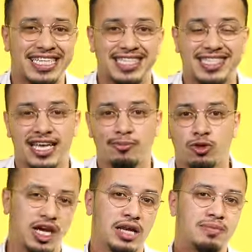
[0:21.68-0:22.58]

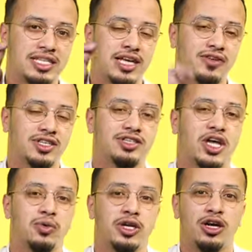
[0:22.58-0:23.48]
كتستعمل للمسافات
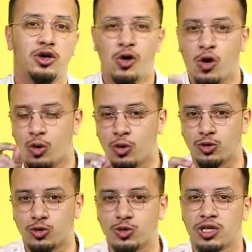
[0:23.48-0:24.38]
الطويله
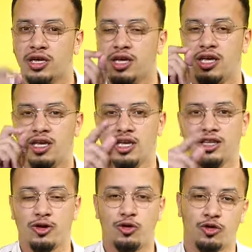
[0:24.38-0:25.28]
وخصوصا
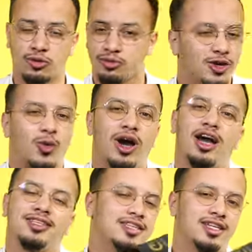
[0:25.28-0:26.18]
عند الهروب
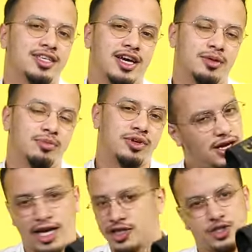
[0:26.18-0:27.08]
واخا تهرب
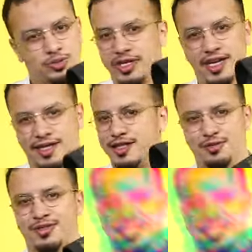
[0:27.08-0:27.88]
ذك عتجبد